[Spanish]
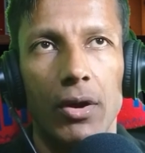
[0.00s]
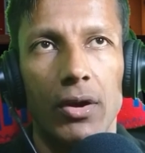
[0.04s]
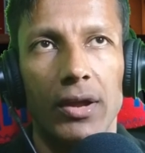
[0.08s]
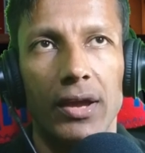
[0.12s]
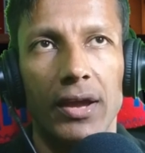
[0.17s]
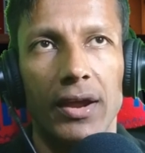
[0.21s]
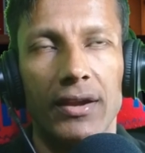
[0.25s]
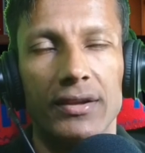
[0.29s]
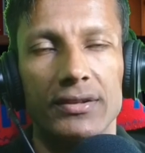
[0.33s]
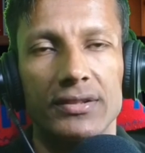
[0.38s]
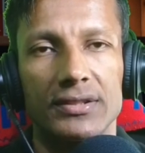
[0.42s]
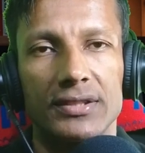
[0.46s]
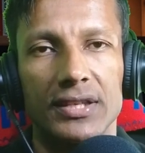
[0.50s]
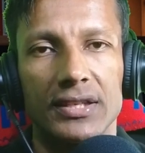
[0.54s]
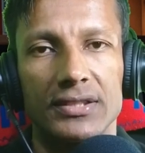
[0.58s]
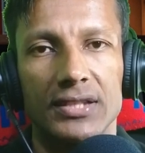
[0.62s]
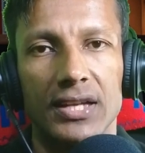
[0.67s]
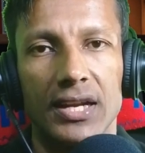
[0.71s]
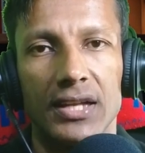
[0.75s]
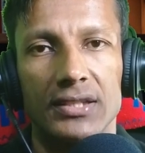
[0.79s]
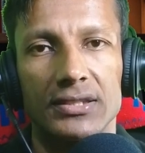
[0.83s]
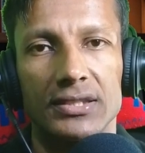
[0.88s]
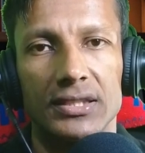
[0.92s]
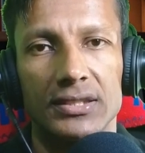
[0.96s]
porque
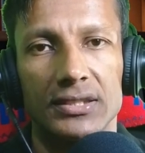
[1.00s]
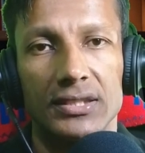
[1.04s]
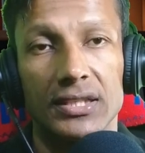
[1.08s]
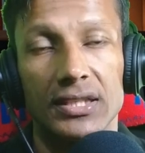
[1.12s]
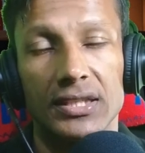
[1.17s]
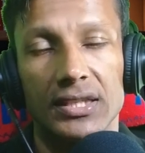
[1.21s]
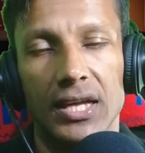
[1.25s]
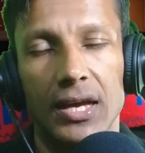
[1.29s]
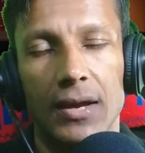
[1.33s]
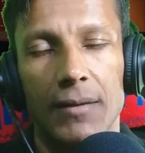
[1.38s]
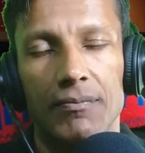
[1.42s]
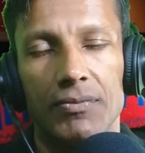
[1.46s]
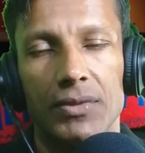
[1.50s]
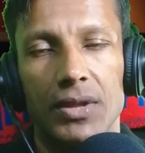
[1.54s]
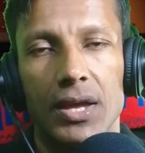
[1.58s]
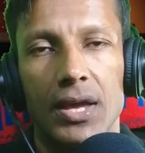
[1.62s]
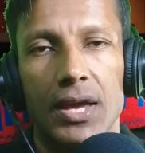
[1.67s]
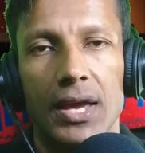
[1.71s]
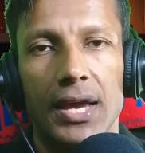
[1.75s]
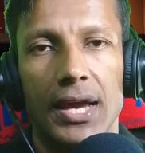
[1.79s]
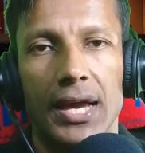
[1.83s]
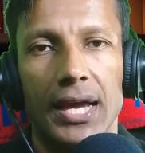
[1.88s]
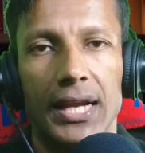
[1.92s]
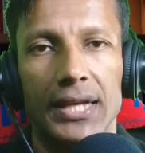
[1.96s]
se necesita
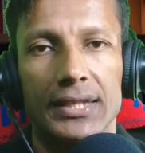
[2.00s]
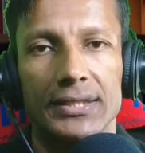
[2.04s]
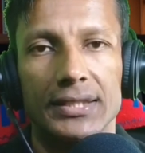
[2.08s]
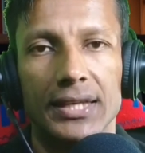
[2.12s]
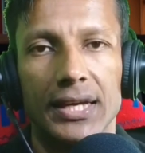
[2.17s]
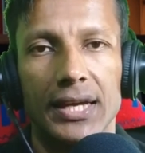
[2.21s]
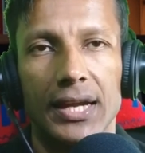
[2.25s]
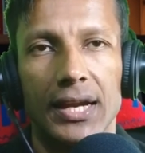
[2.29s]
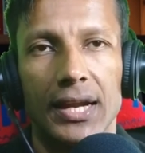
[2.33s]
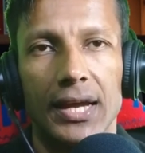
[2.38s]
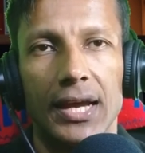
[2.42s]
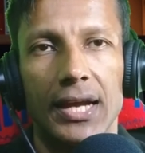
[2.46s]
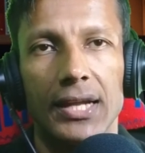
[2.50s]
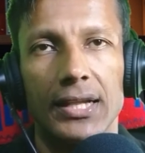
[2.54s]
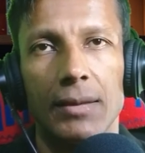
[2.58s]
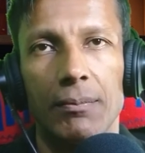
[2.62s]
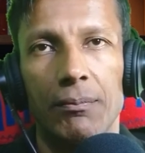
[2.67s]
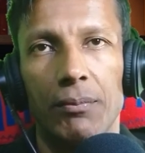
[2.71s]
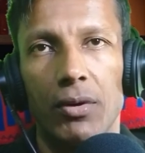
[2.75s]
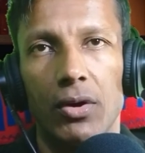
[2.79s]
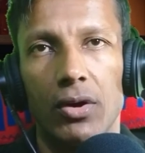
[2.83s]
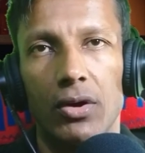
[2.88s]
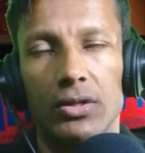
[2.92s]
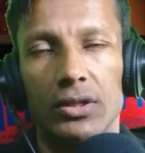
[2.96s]
crecer el
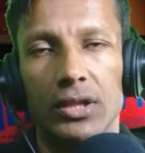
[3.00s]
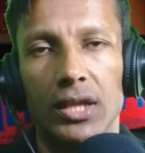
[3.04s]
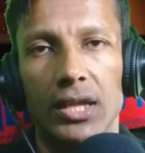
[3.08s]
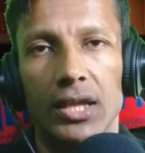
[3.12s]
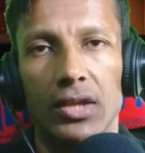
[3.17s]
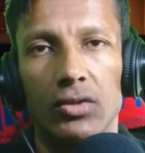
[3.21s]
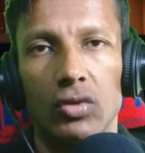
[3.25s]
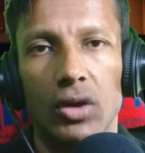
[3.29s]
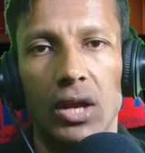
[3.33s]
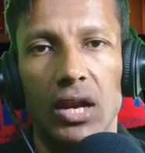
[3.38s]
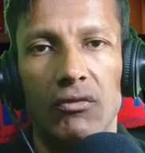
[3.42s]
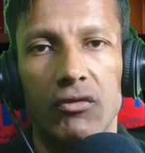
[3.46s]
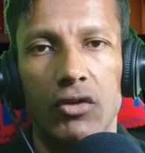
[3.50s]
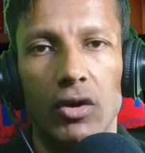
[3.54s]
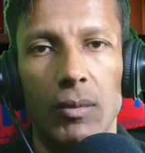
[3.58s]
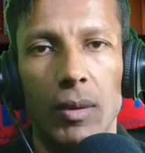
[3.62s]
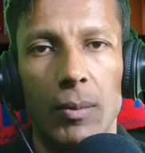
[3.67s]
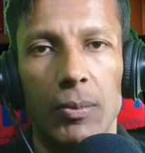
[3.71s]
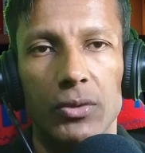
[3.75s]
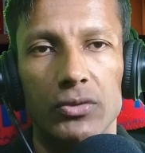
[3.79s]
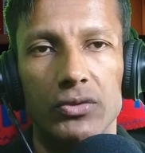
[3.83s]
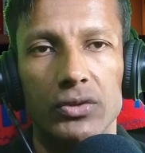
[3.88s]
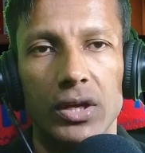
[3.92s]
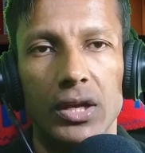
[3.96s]
deporte de todas las
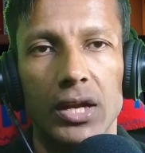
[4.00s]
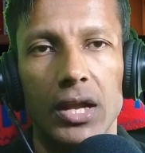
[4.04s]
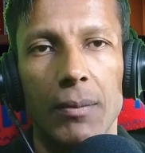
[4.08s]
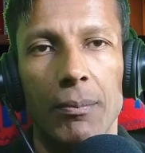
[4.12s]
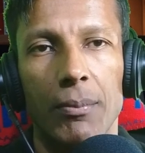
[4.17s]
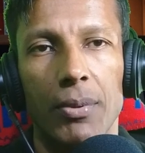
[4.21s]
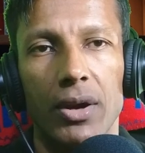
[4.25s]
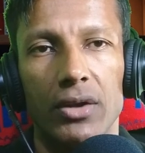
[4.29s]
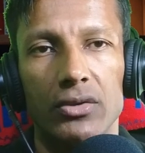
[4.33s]
formas posibles,